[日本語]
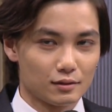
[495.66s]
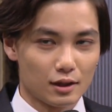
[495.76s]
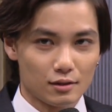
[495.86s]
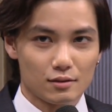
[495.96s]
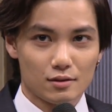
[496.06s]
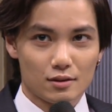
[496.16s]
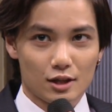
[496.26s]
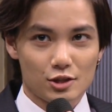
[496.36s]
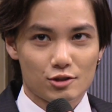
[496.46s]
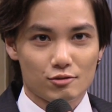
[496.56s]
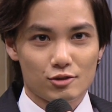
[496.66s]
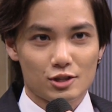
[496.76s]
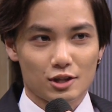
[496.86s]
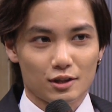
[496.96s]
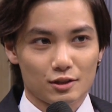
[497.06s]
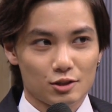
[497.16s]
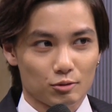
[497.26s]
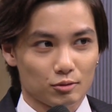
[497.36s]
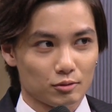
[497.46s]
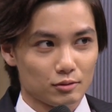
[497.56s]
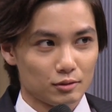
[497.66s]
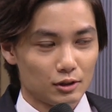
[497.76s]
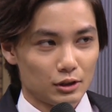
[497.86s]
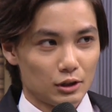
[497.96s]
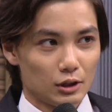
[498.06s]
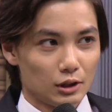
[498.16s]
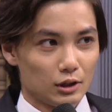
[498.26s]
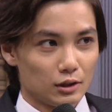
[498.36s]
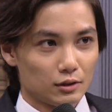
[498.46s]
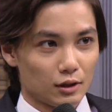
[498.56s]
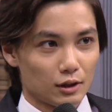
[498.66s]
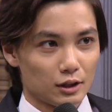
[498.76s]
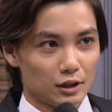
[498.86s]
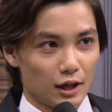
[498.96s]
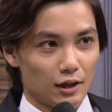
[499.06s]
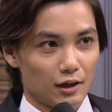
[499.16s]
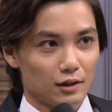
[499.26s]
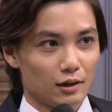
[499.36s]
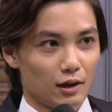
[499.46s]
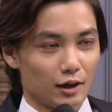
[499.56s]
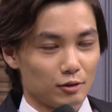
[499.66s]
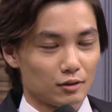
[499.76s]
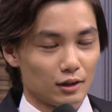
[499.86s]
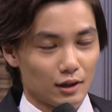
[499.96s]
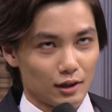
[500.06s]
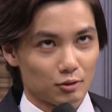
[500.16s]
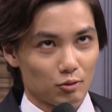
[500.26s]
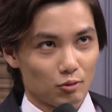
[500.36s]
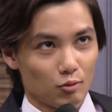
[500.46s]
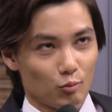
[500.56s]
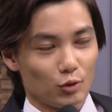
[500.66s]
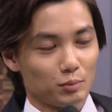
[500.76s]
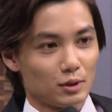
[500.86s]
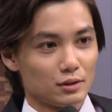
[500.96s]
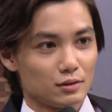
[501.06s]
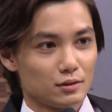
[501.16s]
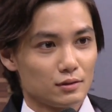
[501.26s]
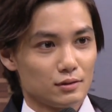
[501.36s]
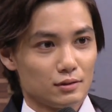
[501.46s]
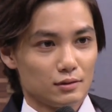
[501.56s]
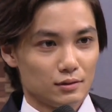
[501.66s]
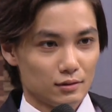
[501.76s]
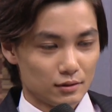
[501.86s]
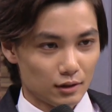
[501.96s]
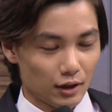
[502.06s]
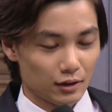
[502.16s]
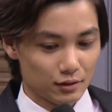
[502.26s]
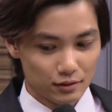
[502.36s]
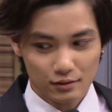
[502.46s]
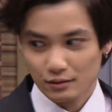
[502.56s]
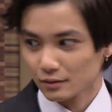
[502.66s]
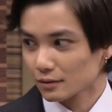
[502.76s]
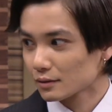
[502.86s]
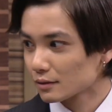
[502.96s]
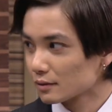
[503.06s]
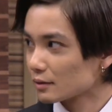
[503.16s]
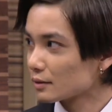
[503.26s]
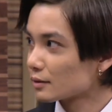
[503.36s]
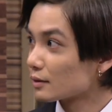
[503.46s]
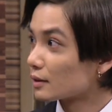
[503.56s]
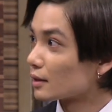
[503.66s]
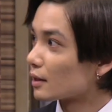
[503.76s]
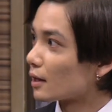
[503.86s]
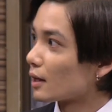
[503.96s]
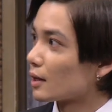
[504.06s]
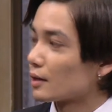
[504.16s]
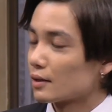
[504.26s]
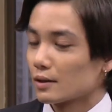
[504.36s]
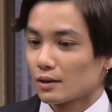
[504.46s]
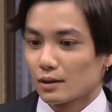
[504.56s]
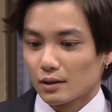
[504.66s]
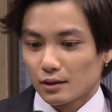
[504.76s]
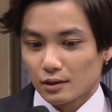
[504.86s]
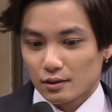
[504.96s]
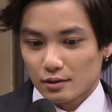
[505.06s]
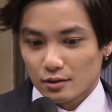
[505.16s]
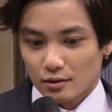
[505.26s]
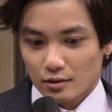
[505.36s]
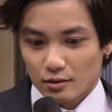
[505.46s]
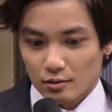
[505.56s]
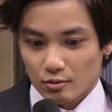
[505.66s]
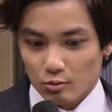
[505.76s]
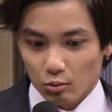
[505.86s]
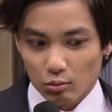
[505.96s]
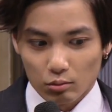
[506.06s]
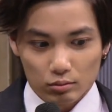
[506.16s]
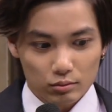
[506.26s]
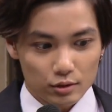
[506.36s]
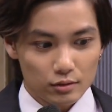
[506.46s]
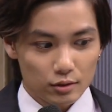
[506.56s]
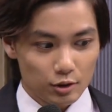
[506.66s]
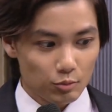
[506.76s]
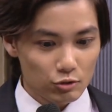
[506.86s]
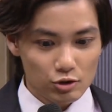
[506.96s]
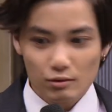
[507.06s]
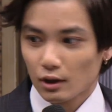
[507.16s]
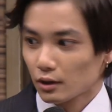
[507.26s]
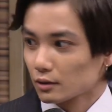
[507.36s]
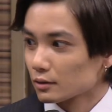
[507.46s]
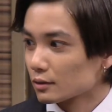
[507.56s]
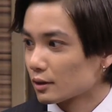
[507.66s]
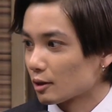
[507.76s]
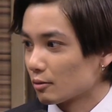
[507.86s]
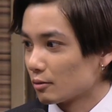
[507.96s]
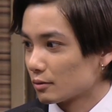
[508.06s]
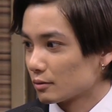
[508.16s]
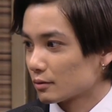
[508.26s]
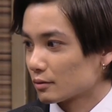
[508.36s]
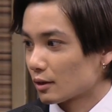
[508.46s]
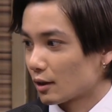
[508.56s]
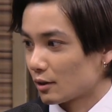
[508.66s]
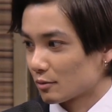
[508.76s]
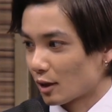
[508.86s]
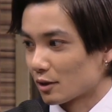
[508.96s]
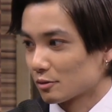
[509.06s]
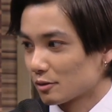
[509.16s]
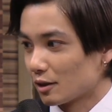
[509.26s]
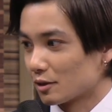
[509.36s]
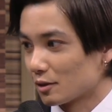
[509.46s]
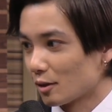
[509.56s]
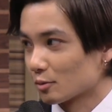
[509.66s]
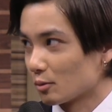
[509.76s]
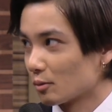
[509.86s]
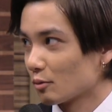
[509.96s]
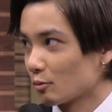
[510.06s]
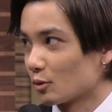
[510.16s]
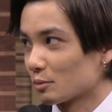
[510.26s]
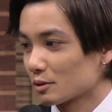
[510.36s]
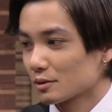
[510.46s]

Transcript: あね合宿してちょっとなんか鍛え上げるかなと思います、はい、皆さん自身も結構体育会系なんですかそうですね気持ちは結構体育会系だと思いま